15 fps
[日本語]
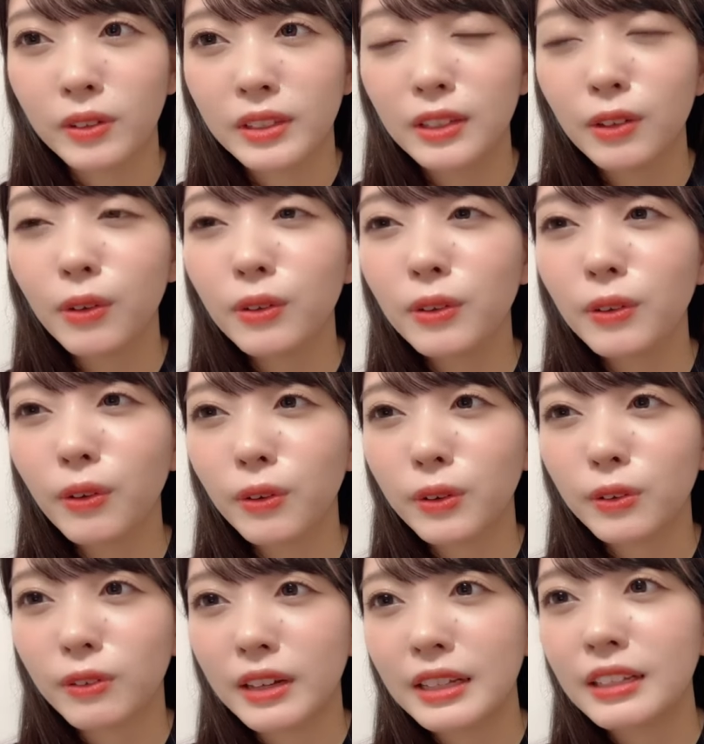記憶
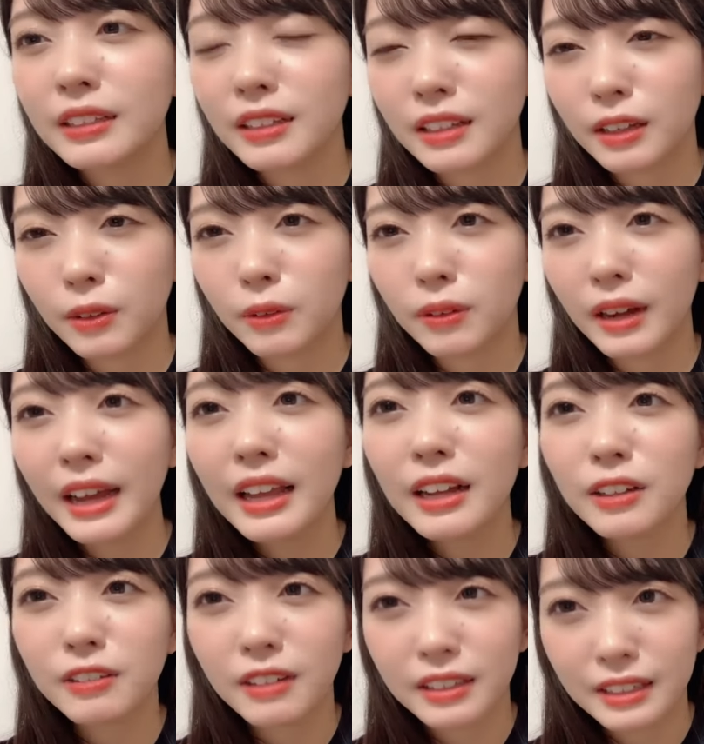力はいいんだけど
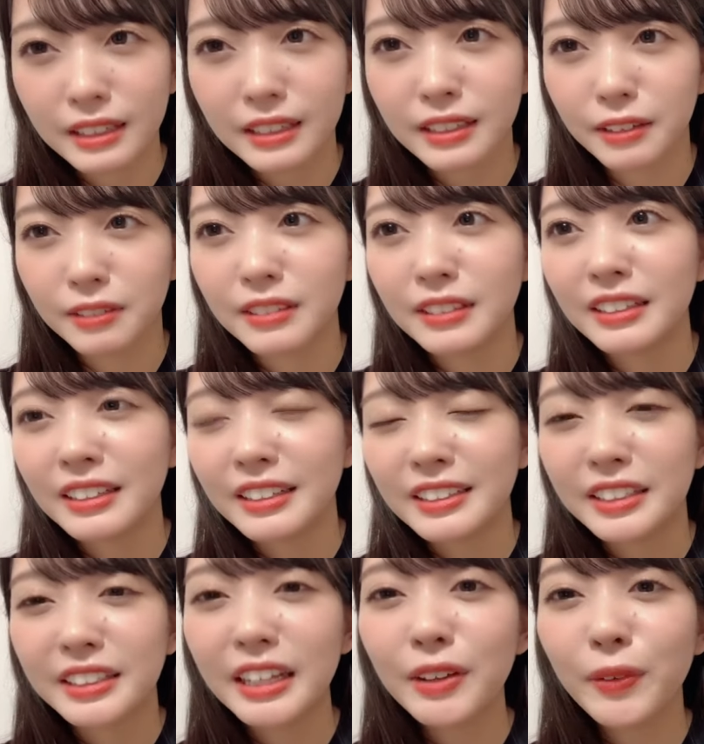早くはないんだよ
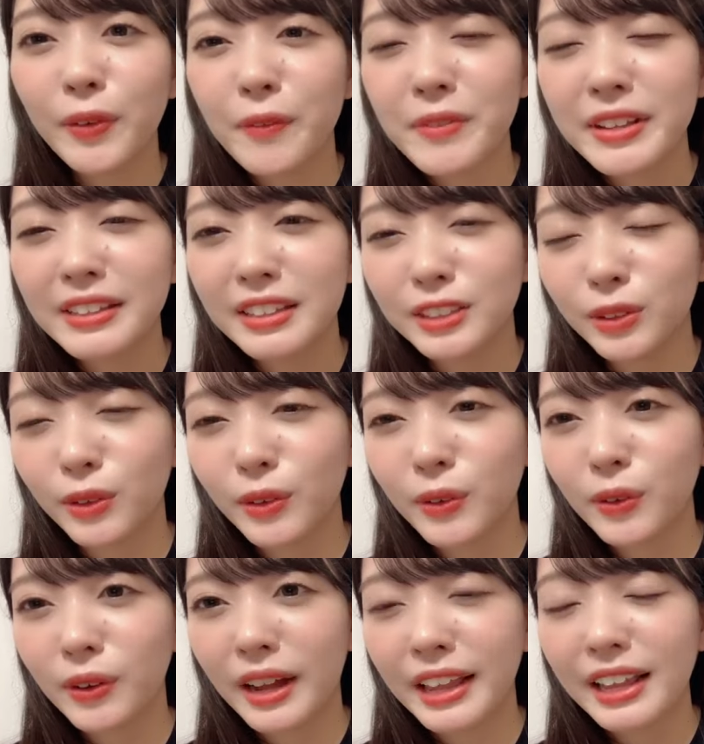結構みんなそれ
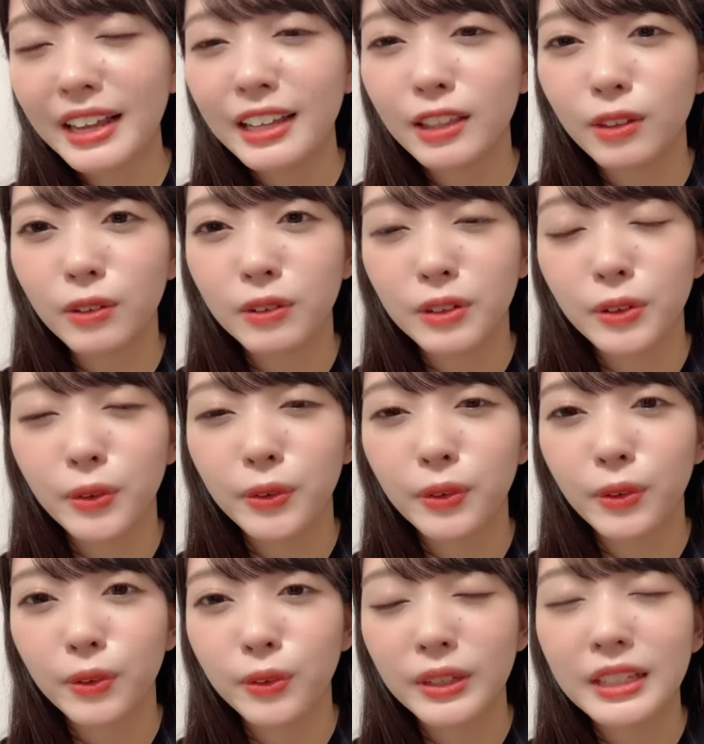を早いと記憶
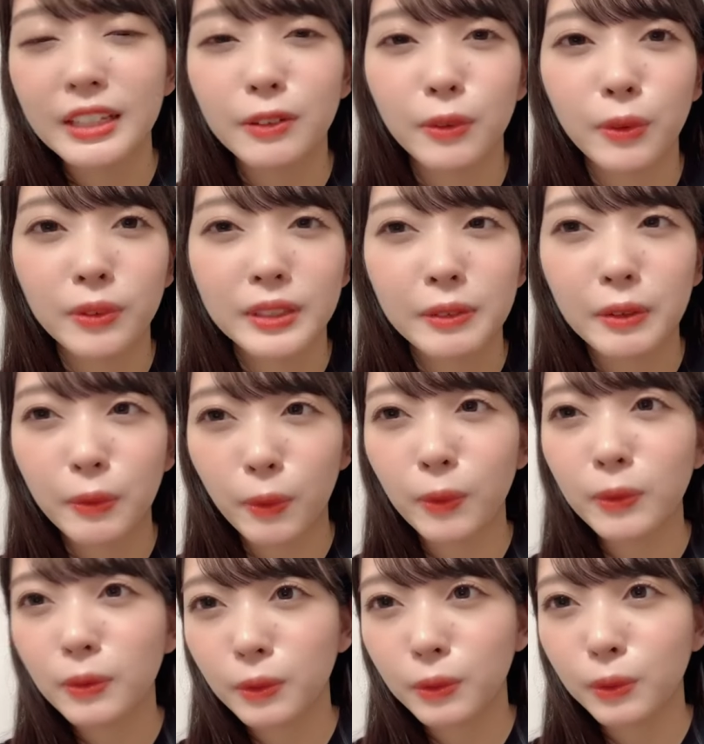力いいを
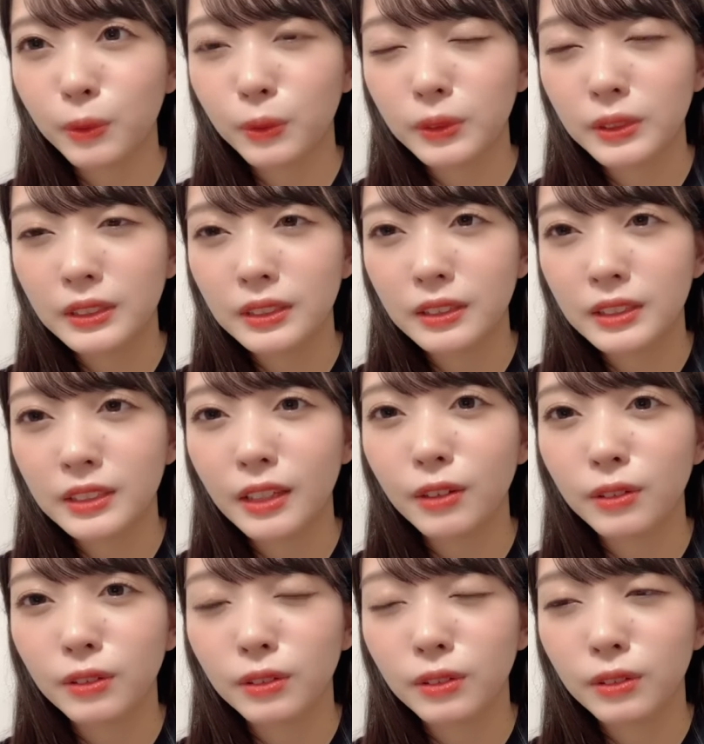混同して
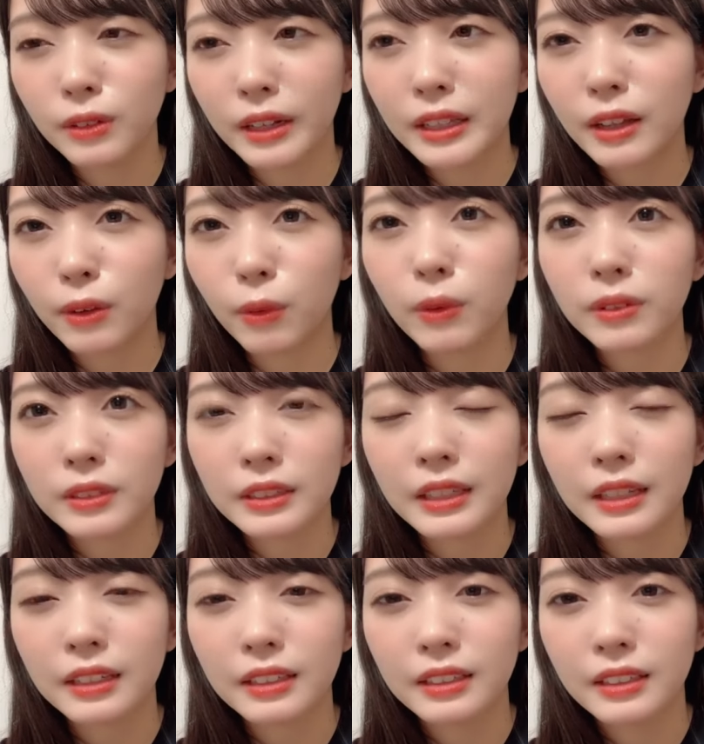る方が多く
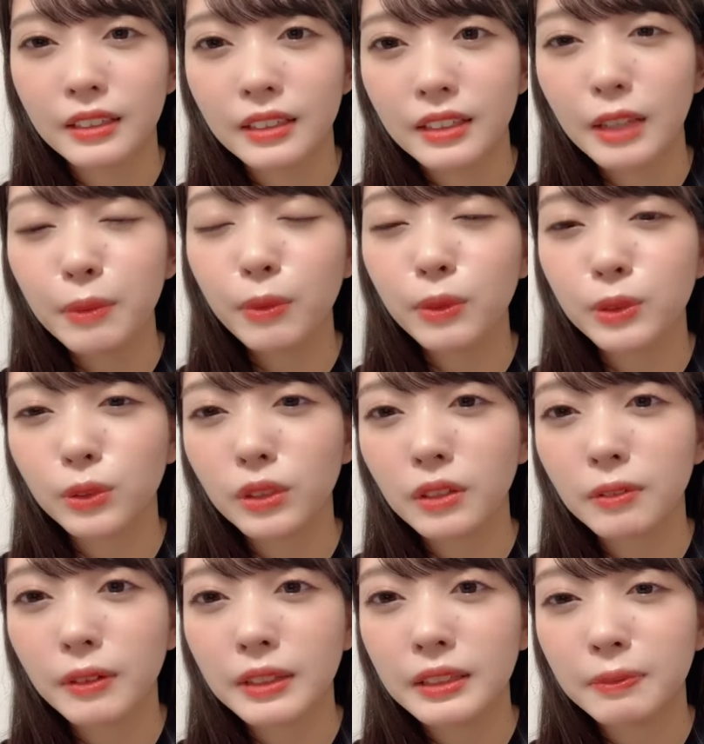てでもそ
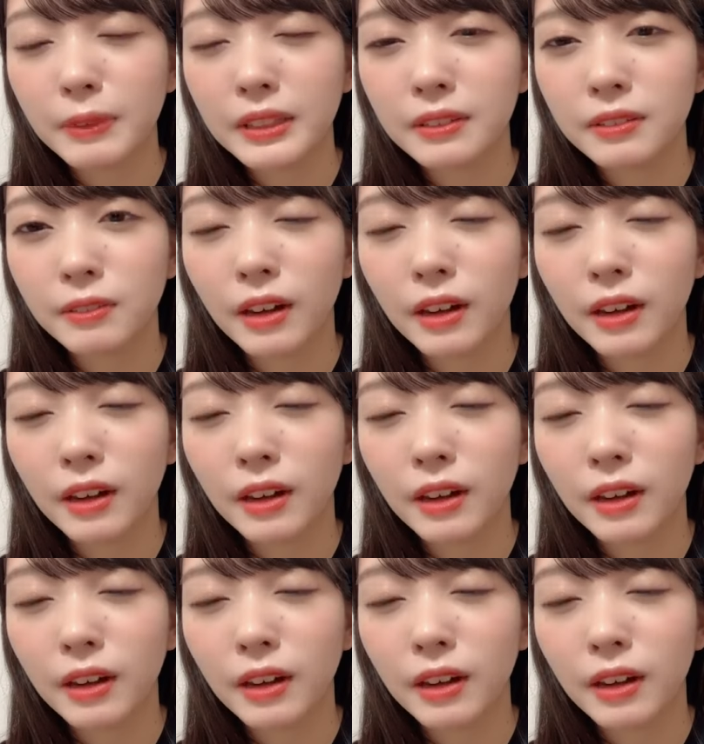れは、まあ、